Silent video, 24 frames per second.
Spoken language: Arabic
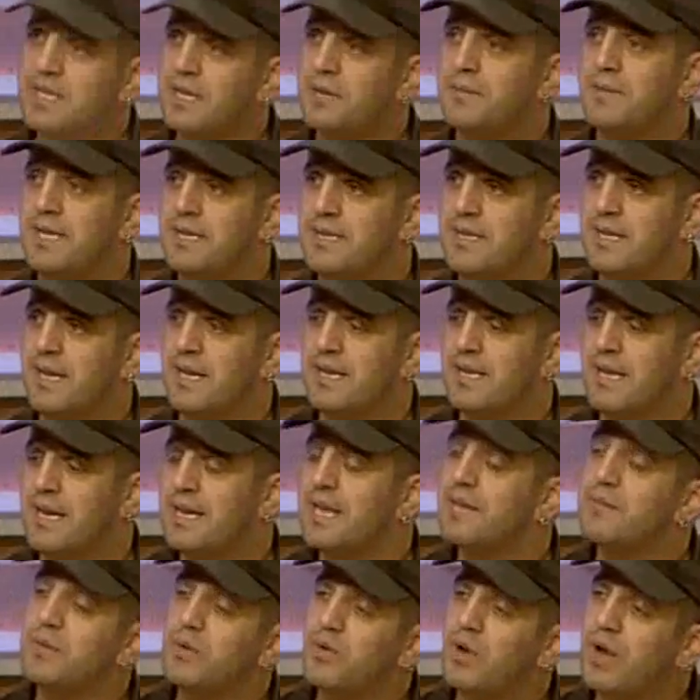اكثر من آلات الثانيه
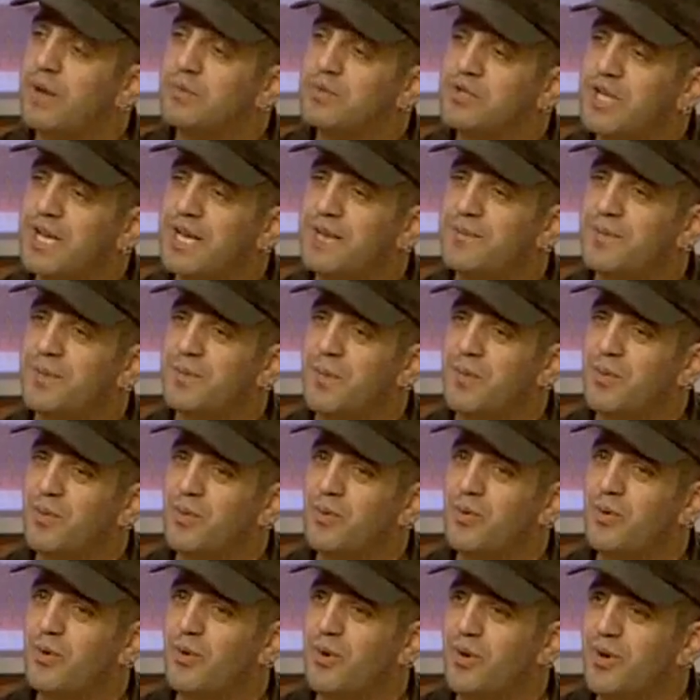آلات بتكون عم تشتغل مثل ما
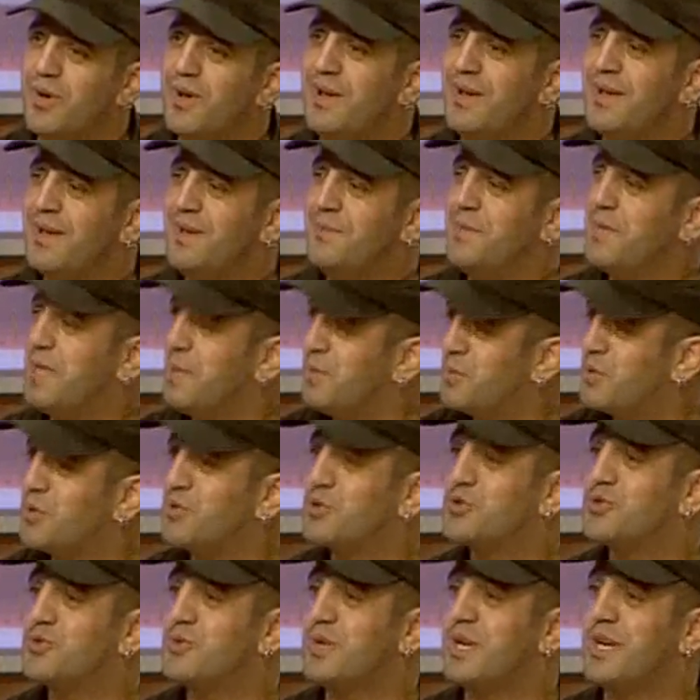بقولوا مثل
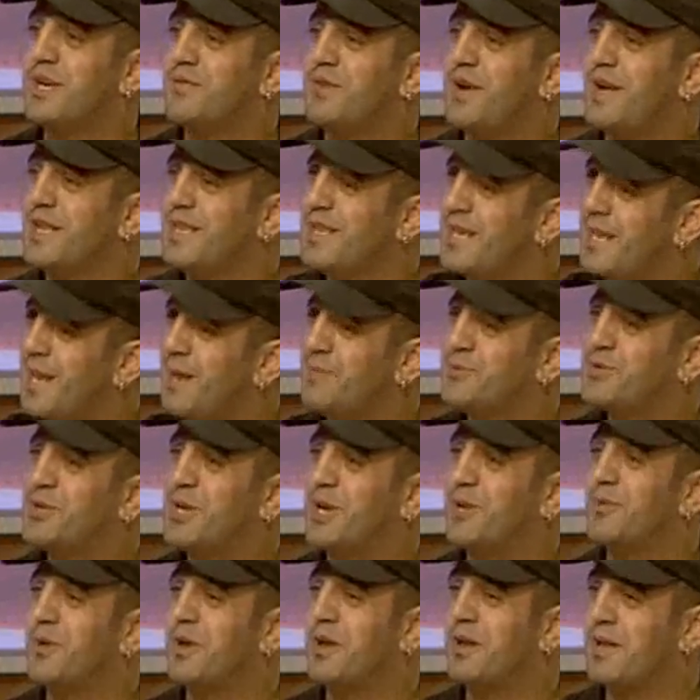بالتصوير في عندك اللي عم
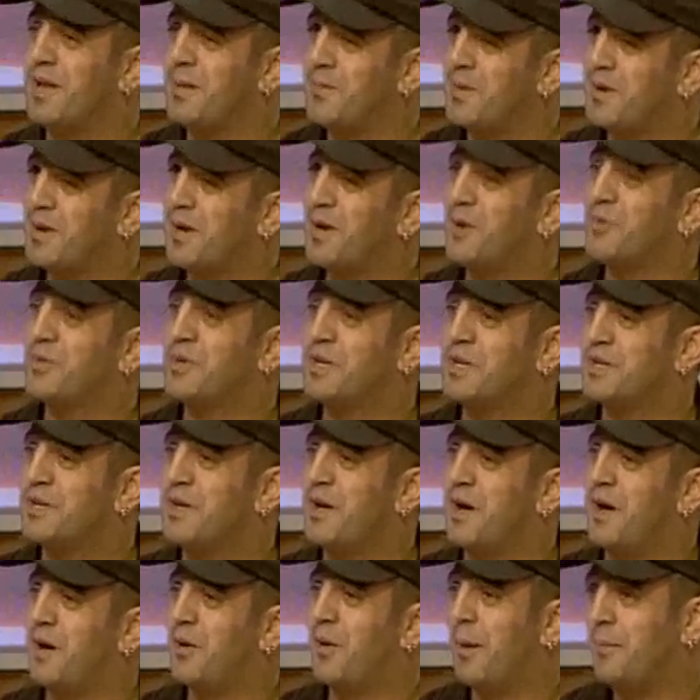يشتغل ورا الكاميرا
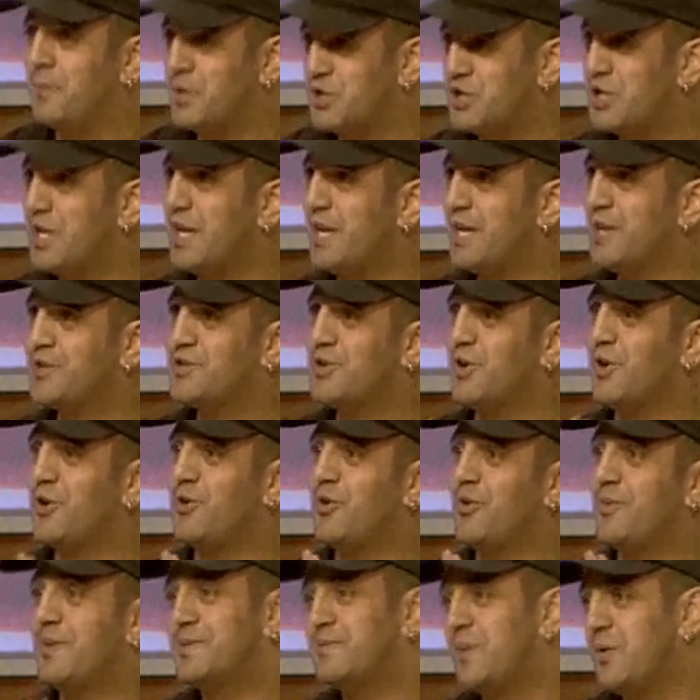والاضاءه وعم يشتغل
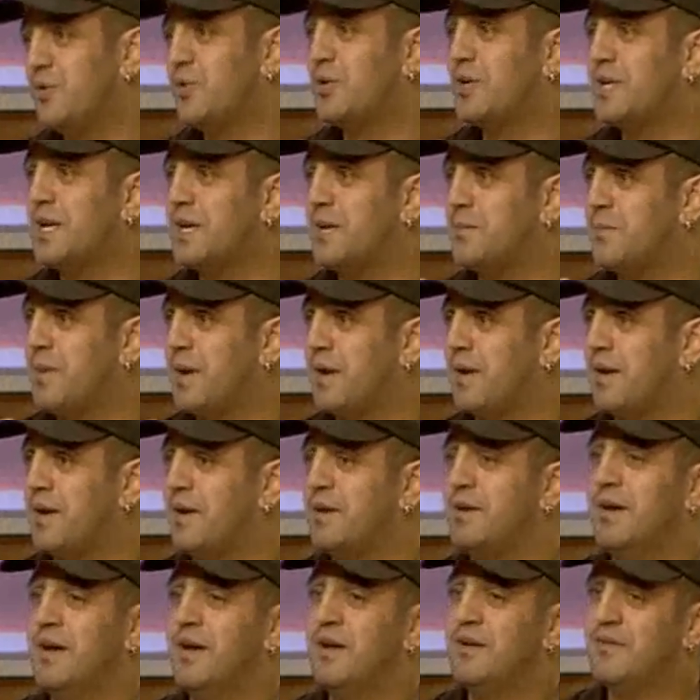شغله بس منه كثير
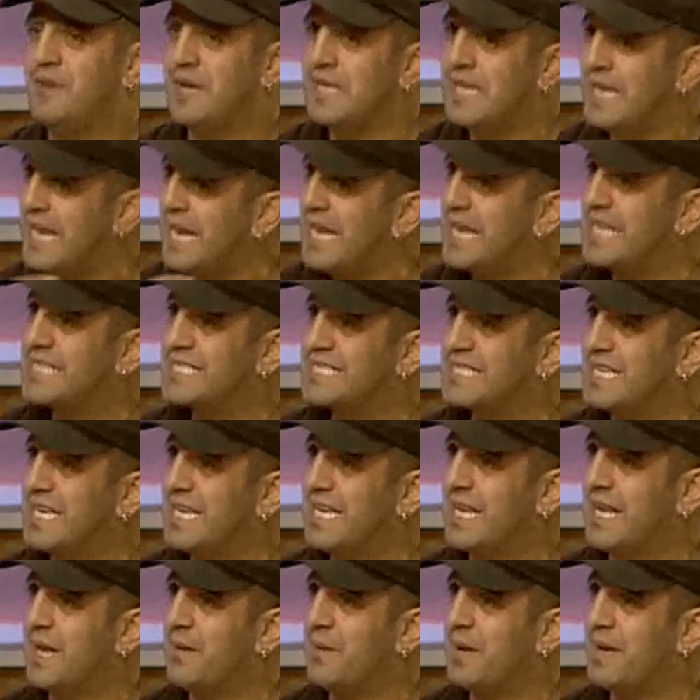مبين أوكي. عندك آلات
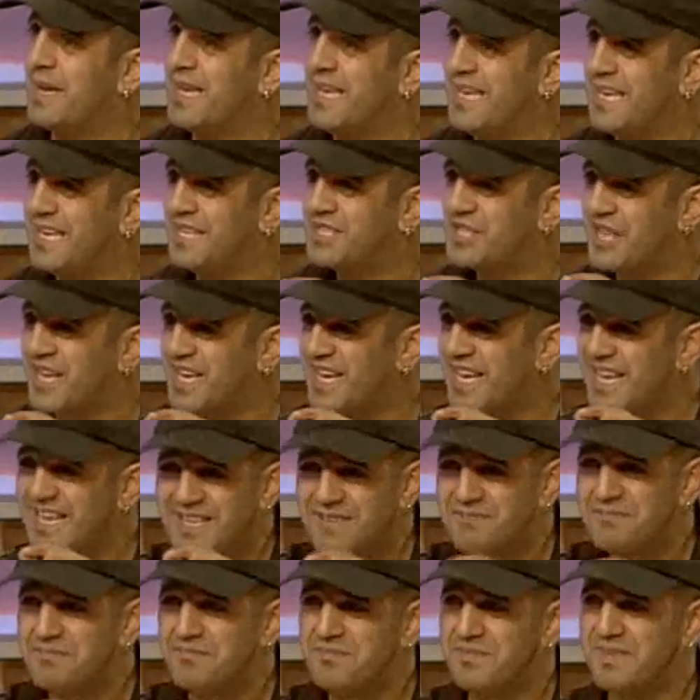صغيره كمان هي شغلك
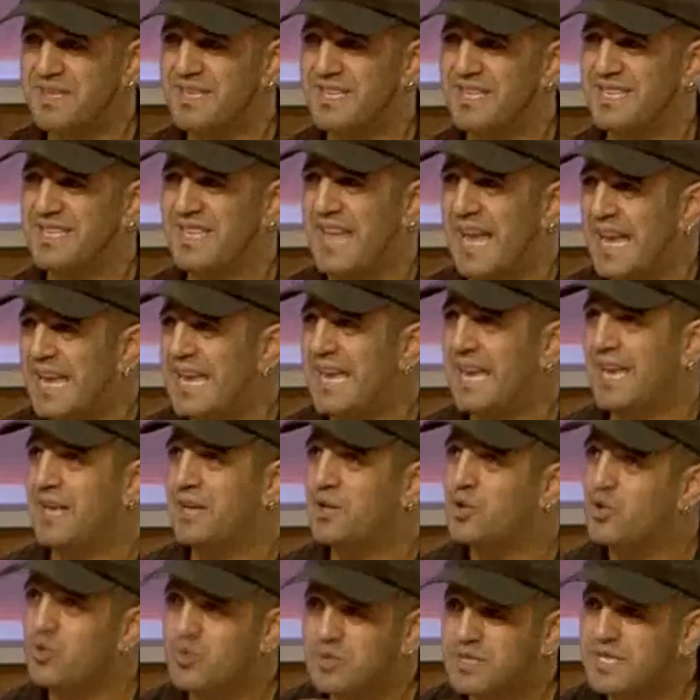دقيق
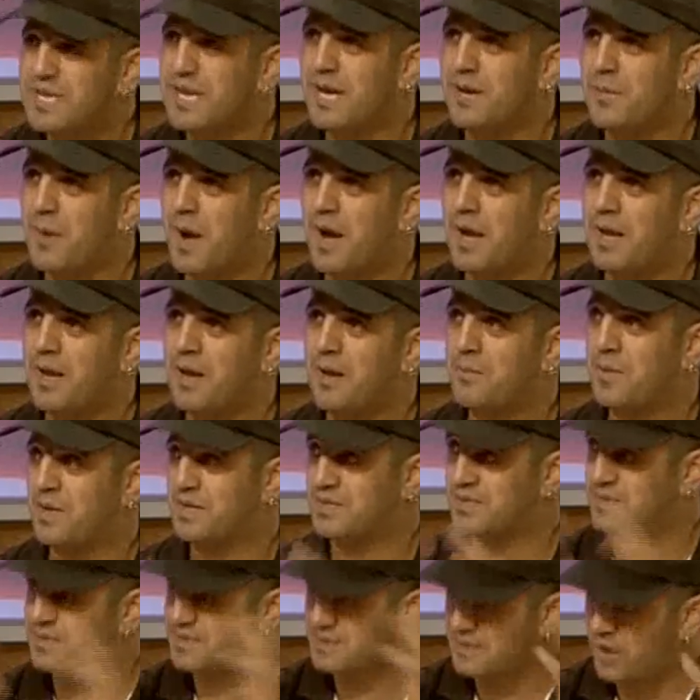توزيع معين
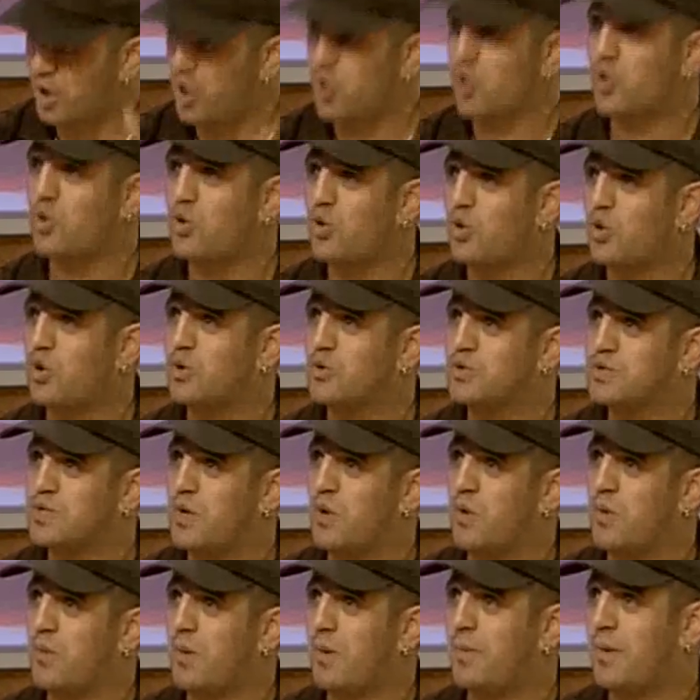بس انجرو كله
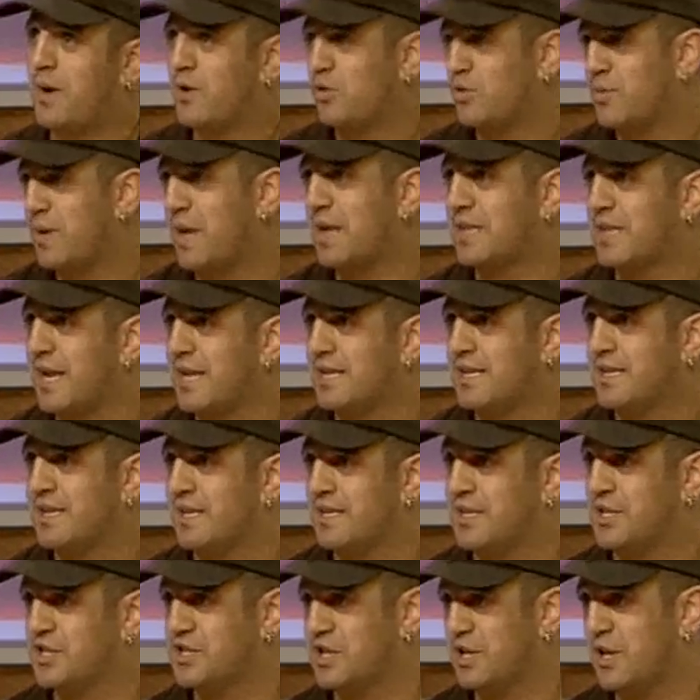سوا مع بعضه بيعطي هيدي
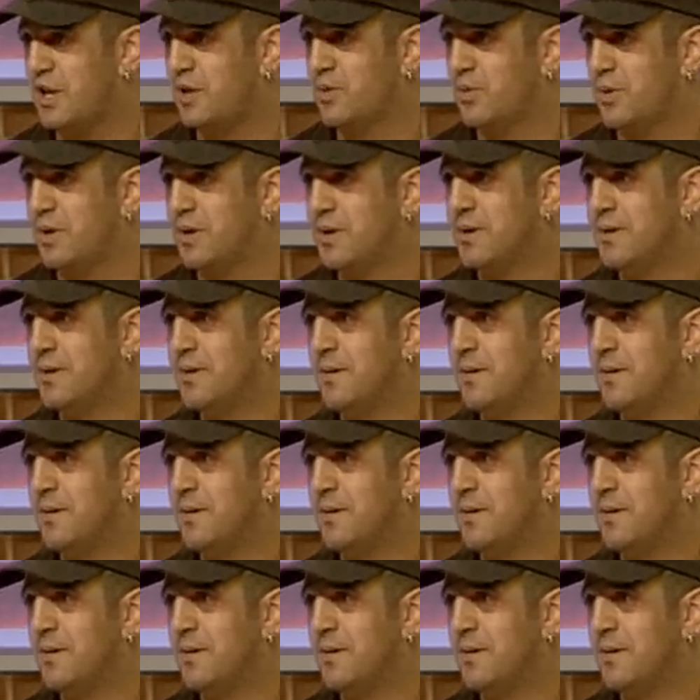النتيجه الحلوه